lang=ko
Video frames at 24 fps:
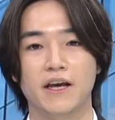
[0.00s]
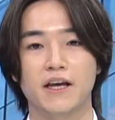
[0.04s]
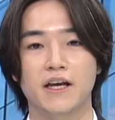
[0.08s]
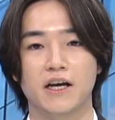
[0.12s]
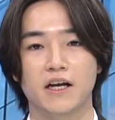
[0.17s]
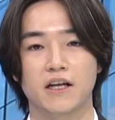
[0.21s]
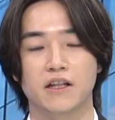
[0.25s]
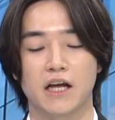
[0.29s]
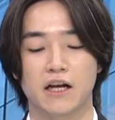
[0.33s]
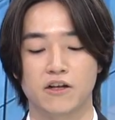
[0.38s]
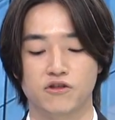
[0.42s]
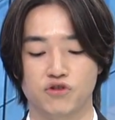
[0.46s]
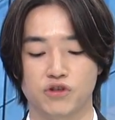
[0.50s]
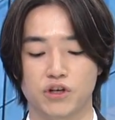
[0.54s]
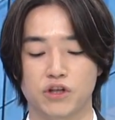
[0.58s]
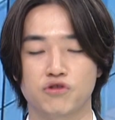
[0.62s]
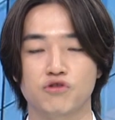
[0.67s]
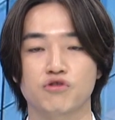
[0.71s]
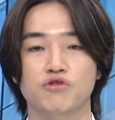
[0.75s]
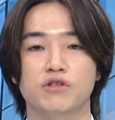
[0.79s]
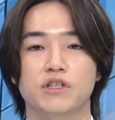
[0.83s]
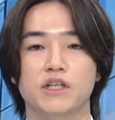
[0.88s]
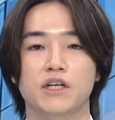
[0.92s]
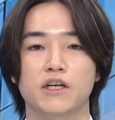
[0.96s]
해야 나중에
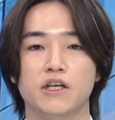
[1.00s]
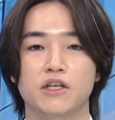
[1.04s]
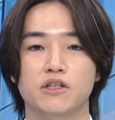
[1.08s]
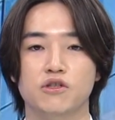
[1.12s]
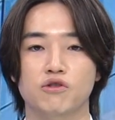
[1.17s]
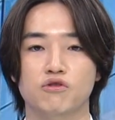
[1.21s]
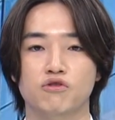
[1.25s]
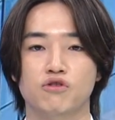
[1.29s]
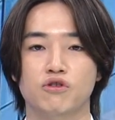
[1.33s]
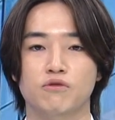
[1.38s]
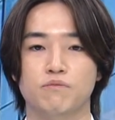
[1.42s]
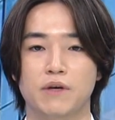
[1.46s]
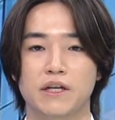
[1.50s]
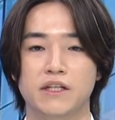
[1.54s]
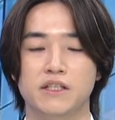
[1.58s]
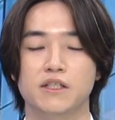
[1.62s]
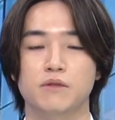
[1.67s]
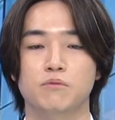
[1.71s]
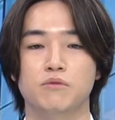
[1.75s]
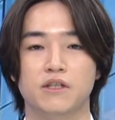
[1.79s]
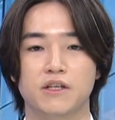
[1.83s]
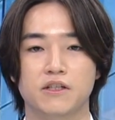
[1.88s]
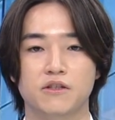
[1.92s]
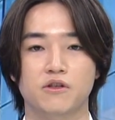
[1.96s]
중장기적으로
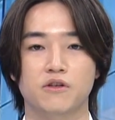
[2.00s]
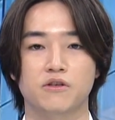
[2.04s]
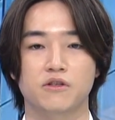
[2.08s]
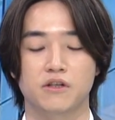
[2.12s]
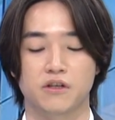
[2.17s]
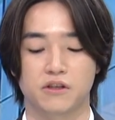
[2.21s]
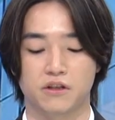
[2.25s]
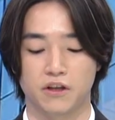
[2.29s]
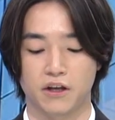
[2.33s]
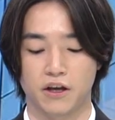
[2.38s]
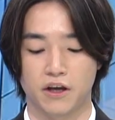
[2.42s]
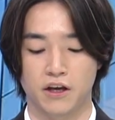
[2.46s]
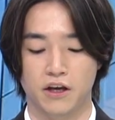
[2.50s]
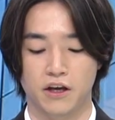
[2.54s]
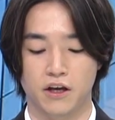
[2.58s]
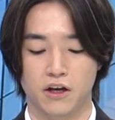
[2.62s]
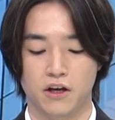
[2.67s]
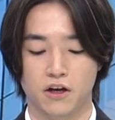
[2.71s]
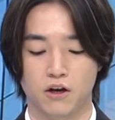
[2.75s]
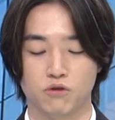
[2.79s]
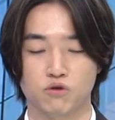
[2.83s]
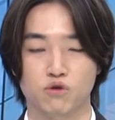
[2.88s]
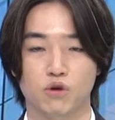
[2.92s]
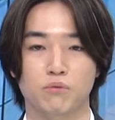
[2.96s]
매집을 했었을 때
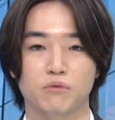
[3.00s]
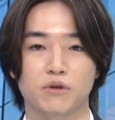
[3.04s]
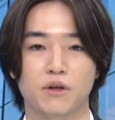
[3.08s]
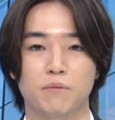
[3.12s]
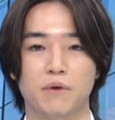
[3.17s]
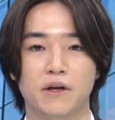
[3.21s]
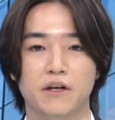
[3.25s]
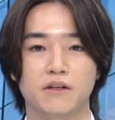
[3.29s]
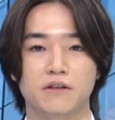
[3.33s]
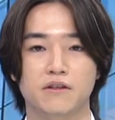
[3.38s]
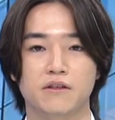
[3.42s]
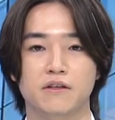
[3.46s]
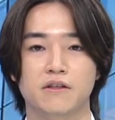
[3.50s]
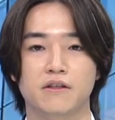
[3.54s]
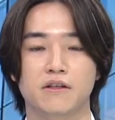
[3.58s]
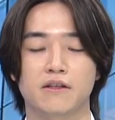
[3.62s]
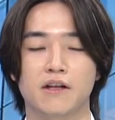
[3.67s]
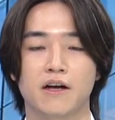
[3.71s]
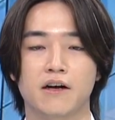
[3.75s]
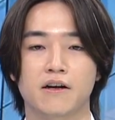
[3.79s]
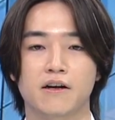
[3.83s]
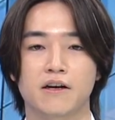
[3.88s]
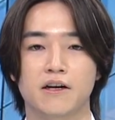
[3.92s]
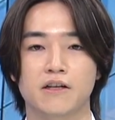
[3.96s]
조금 더 메리트 있는
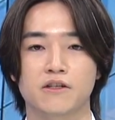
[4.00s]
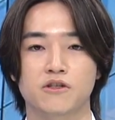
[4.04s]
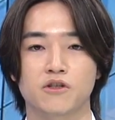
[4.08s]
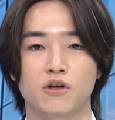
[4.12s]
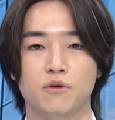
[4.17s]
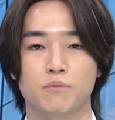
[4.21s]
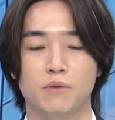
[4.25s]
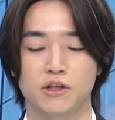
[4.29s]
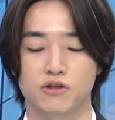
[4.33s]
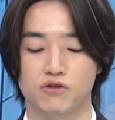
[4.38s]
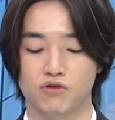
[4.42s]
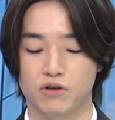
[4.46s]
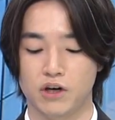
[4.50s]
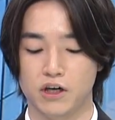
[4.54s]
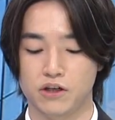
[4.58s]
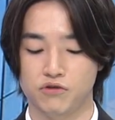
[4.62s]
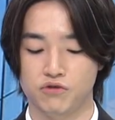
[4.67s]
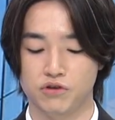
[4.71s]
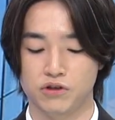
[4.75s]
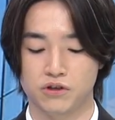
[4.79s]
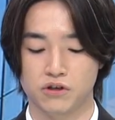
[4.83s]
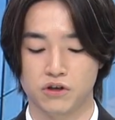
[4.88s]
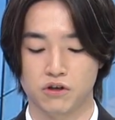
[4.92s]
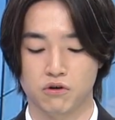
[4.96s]
단가에서 매수를 할 수
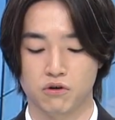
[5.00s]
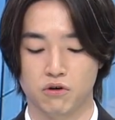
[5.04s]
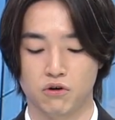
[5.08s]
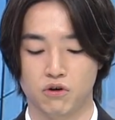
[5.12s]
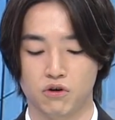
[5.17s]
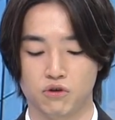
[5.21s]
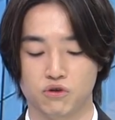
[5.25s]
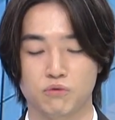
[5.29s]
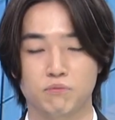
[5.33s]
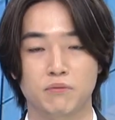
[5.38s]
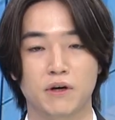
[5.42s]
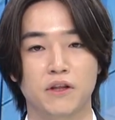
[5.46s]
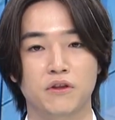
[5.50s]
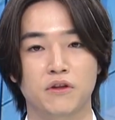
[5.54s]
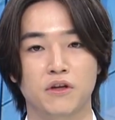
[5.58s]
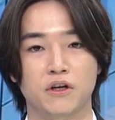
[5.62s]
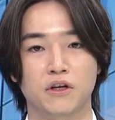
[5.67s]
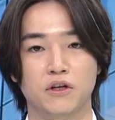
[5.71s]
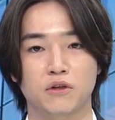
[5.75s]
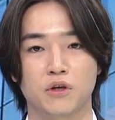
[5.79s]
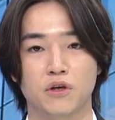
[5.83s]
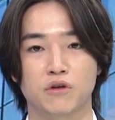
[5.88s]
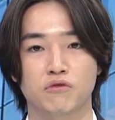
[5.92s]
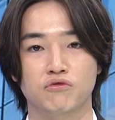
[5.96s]
있을 걸로 좀
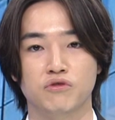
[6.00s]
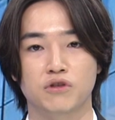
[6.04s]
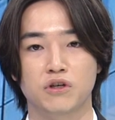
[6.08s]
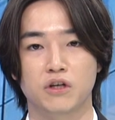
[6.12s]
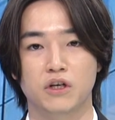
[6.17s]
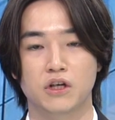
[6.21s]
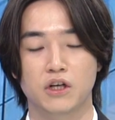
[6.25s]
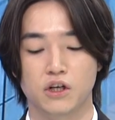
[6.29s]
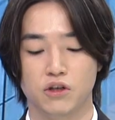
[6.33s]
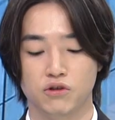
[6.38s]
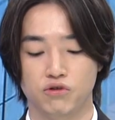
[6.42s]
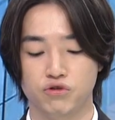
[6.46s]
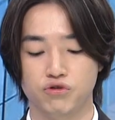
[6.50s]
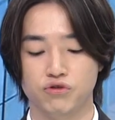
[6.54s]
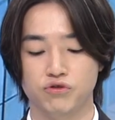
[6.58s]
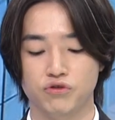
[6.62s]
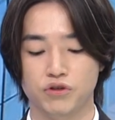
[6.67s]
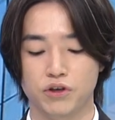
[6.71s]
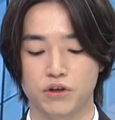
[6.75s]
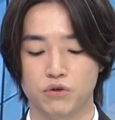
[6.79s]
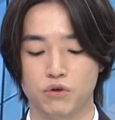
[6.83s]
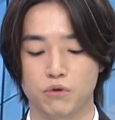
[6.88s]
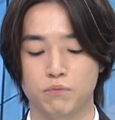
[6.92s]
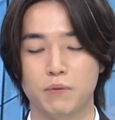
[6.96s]
판단이 되고요.
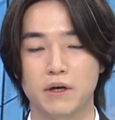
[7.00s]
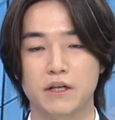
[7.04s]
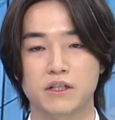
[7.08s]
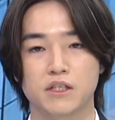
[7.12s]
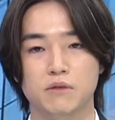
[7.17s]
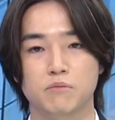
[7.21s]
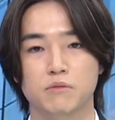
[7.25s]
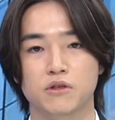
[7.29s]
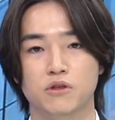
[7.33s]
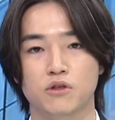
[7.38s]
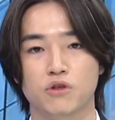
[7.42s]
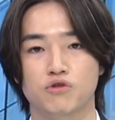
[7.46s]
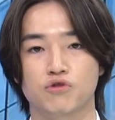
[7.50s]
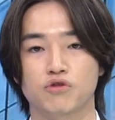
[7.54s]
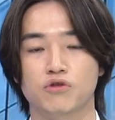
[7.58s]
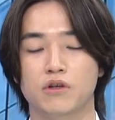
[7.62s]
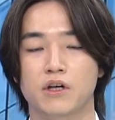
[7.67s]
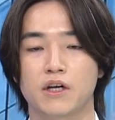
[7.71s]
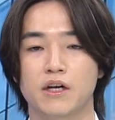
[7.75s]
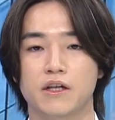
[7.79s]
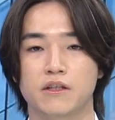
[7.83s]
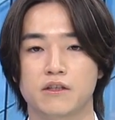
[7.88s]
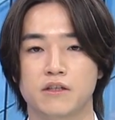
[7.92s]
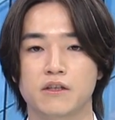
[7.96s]
추후에도 빠지면서
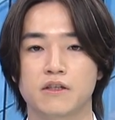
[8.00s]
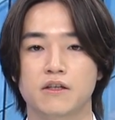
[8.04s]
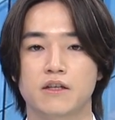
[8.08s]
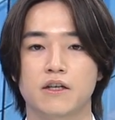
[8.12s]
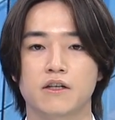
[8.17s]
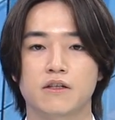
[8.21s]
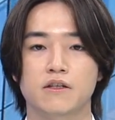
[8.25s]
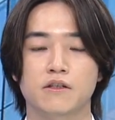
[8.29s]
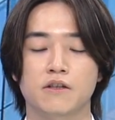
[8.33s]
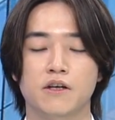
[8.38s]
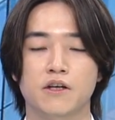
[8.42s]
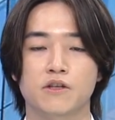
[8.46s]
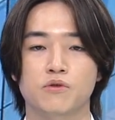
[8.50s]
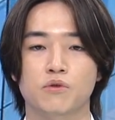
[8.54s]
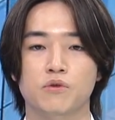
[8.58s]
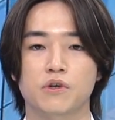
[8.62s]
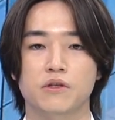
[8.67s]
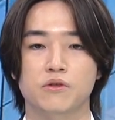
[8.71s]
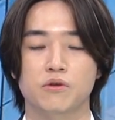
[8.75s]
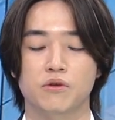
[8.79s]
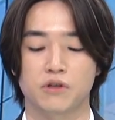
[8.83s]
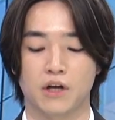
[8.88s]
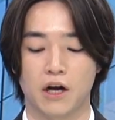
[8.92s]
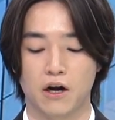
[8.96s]
주가의 등락은
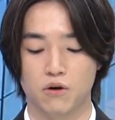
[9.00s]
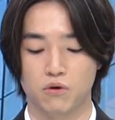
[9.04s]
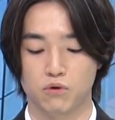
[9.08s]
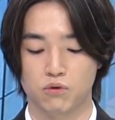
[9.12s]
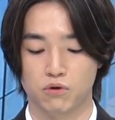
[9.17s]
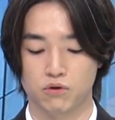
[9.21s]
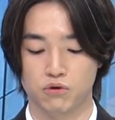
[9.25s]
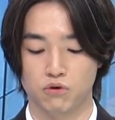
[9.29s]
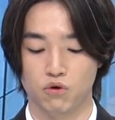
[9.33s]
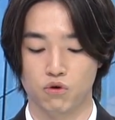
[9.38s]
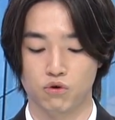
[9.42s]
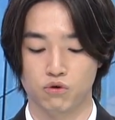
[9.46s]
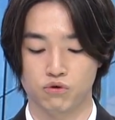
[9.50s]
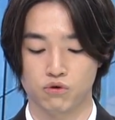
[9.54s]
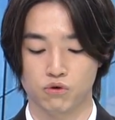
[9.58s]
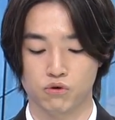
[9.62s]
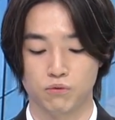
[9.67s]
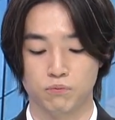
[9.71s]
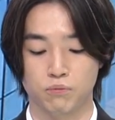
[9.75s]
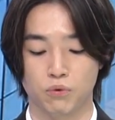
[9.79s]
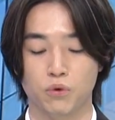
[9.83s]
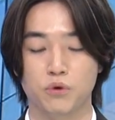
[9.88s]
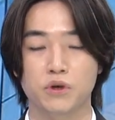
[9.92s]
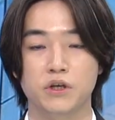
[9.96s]
계속해서 나올 걸로
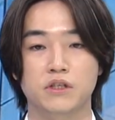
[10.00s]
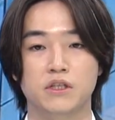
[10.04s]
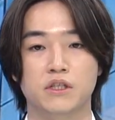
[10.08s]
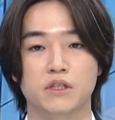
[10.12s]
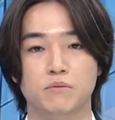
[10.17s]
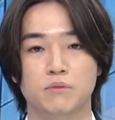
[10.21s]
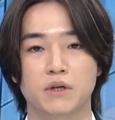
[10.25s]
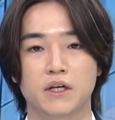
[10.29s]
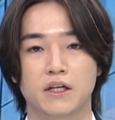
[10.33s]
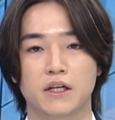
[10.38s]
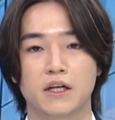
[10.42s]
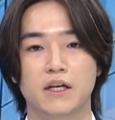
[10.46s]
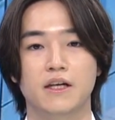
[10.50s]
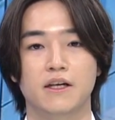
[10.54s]
조금 보이지만